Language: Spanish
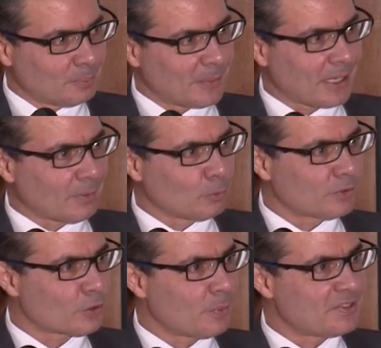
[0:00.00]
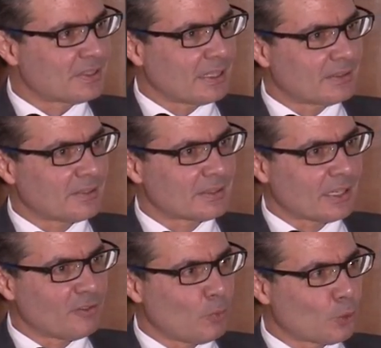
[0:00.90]
para nuestros visitantes
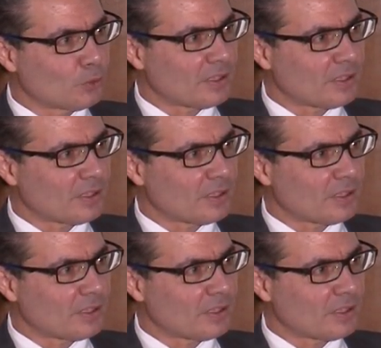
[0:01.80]
Santana Mocus,